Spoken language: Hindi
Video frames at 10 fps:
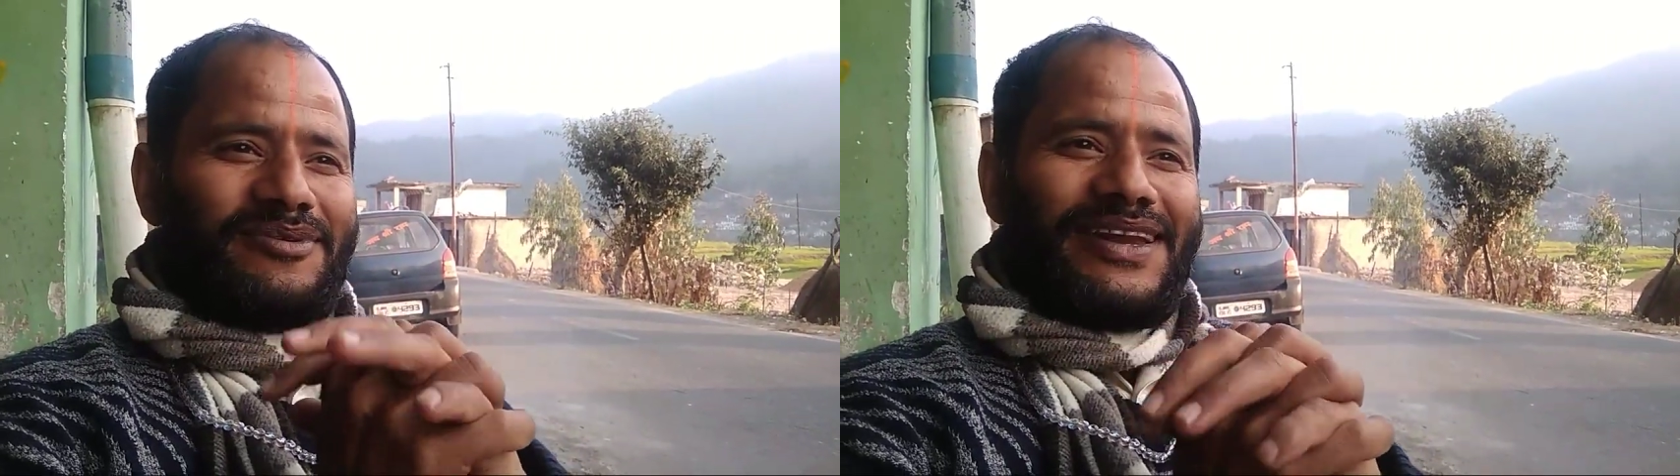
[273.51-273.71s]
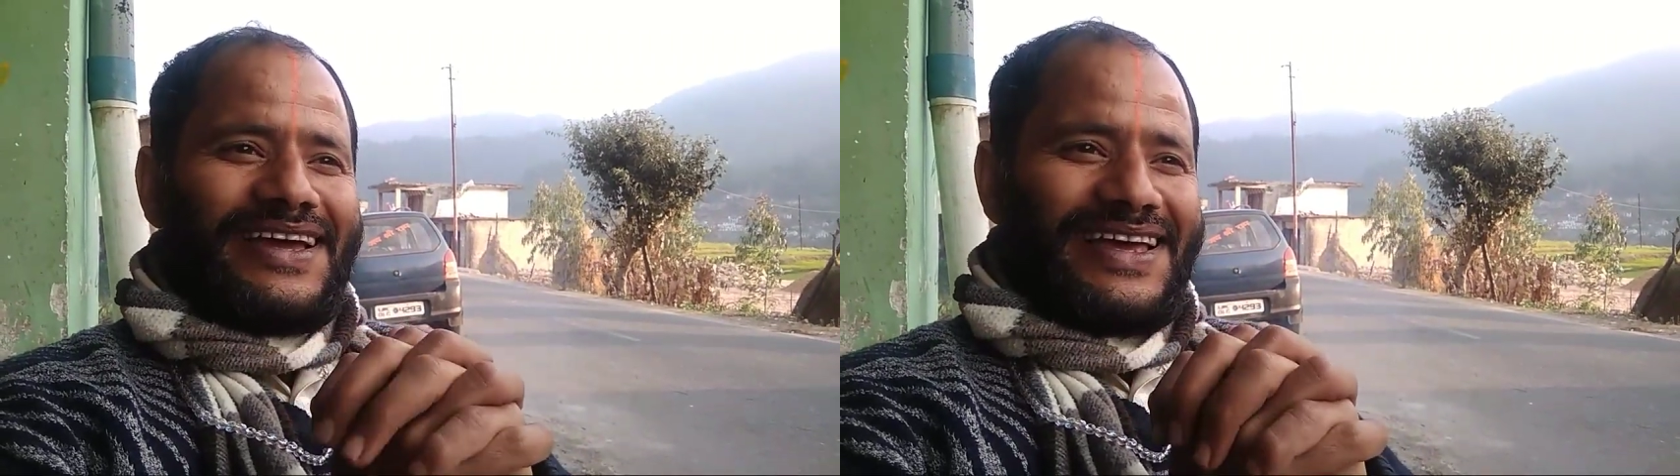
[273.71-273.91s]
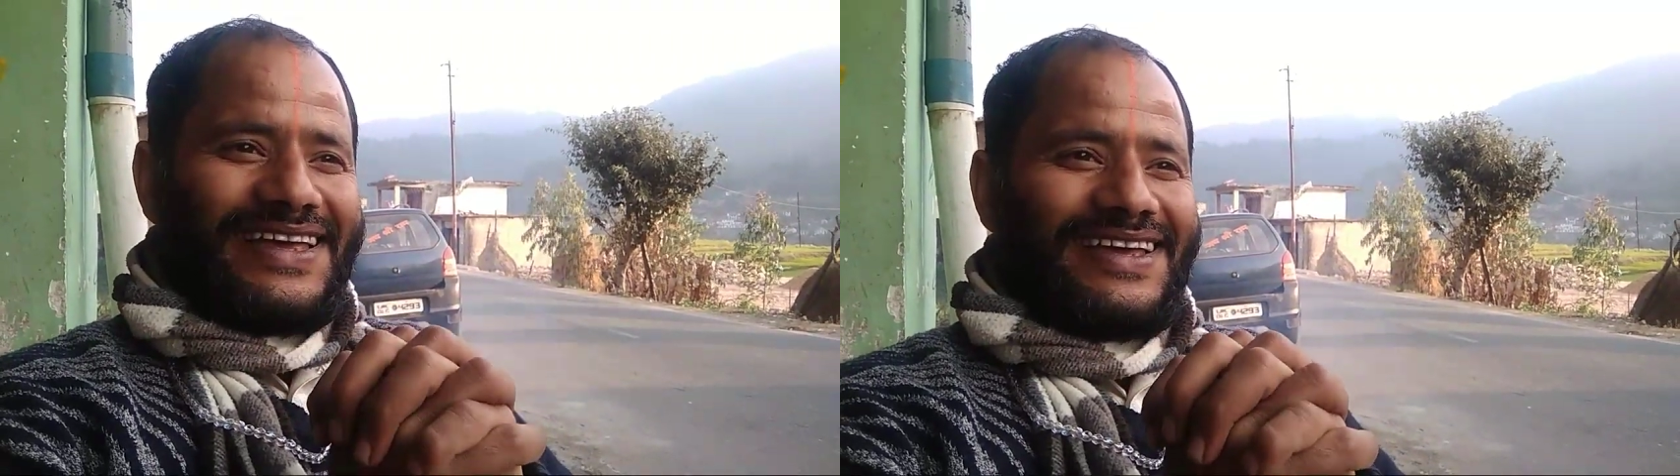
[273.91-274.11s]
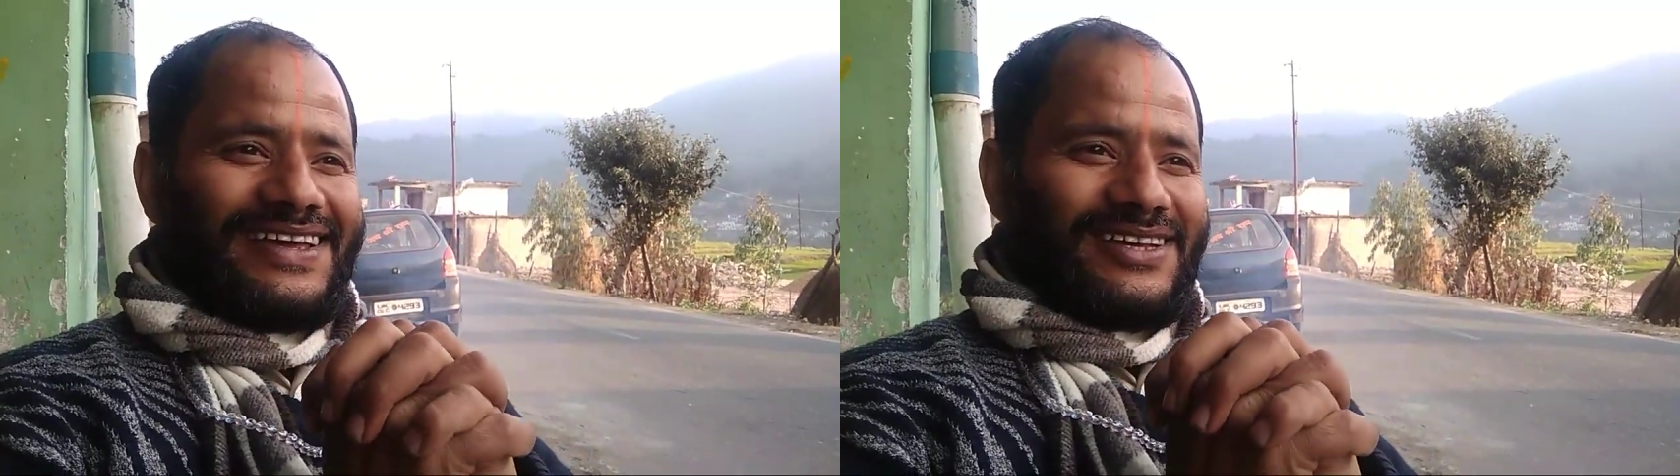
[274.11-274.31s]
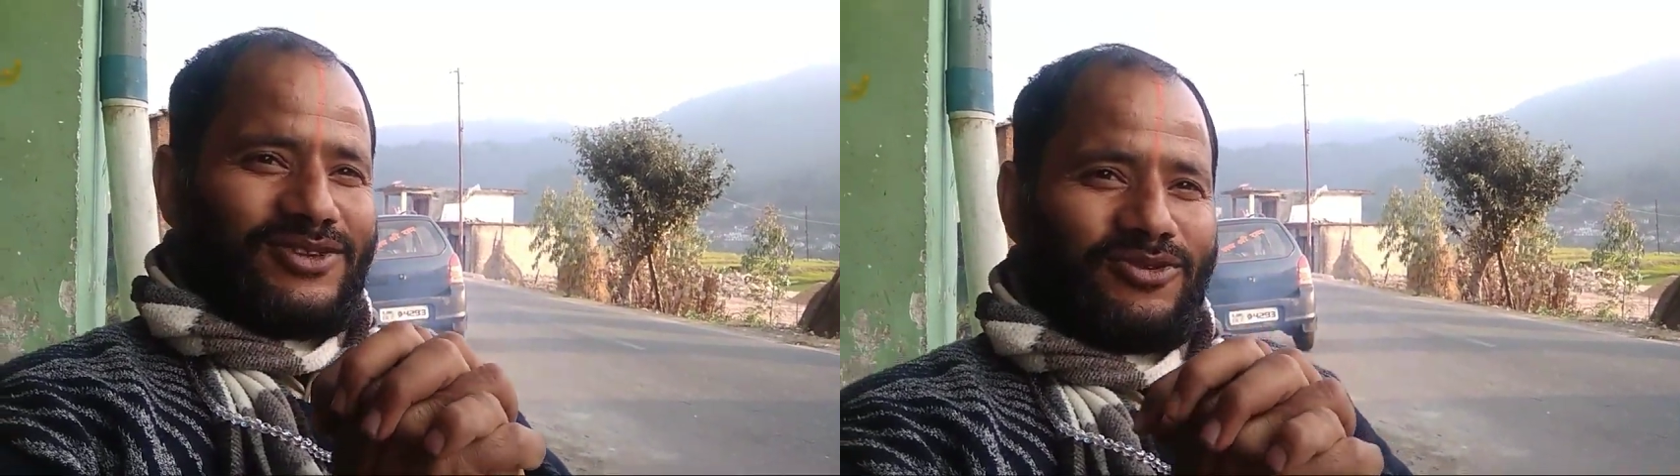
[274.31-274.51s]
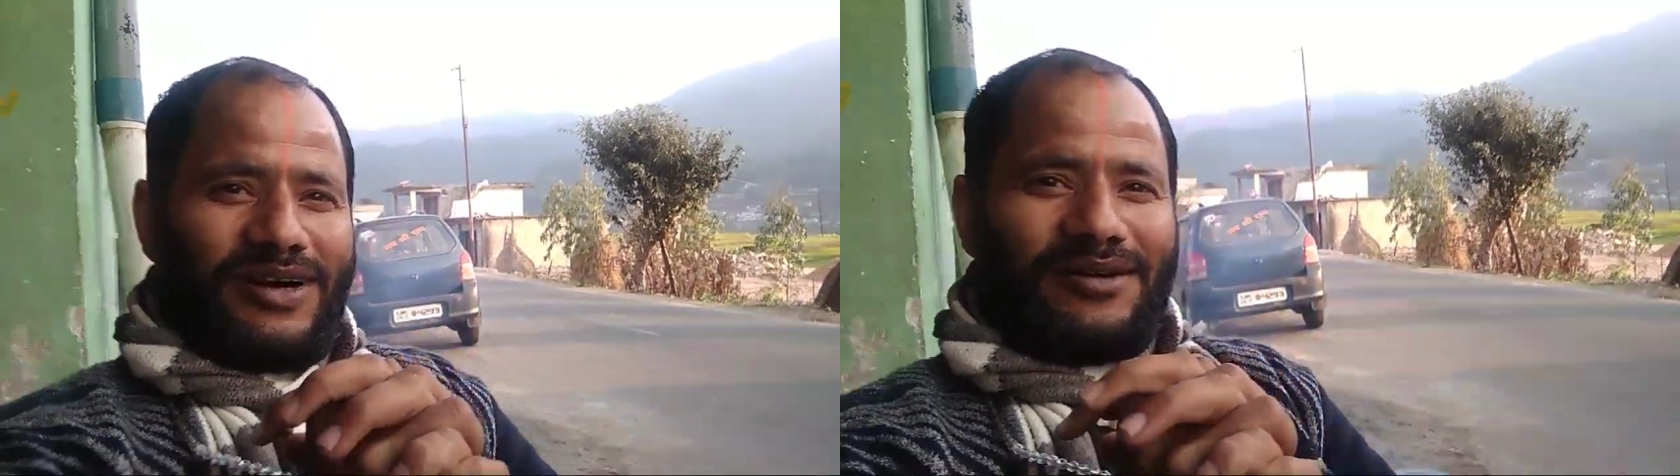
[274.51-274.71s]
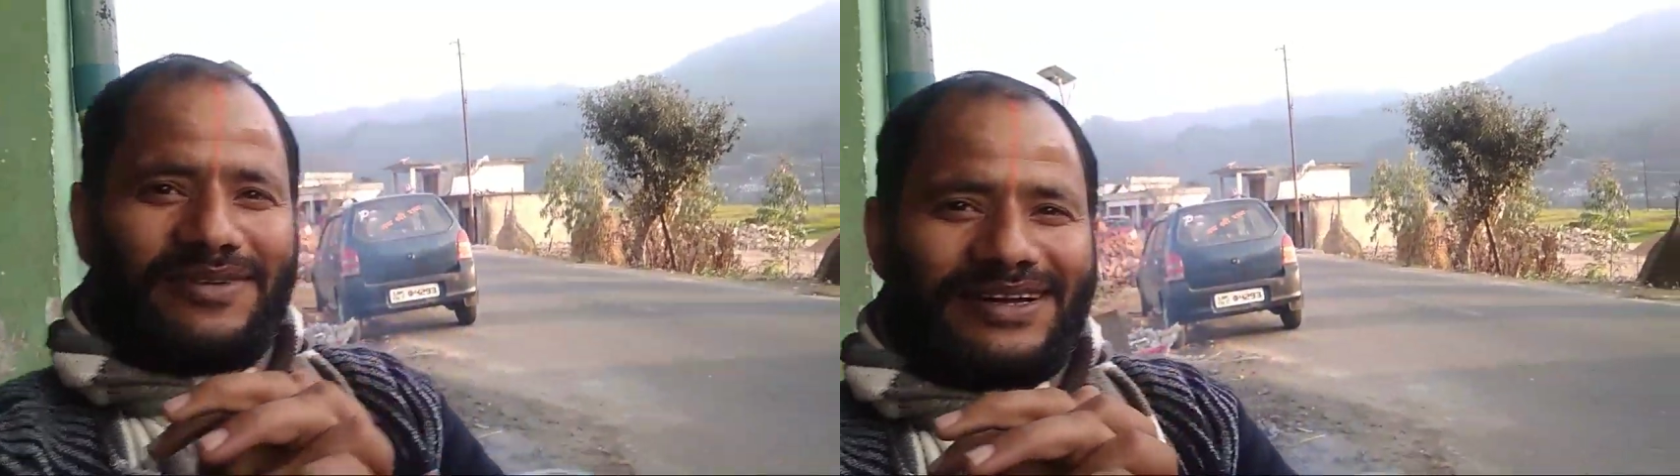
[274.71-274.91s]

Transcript: भी बनेंगी तो आप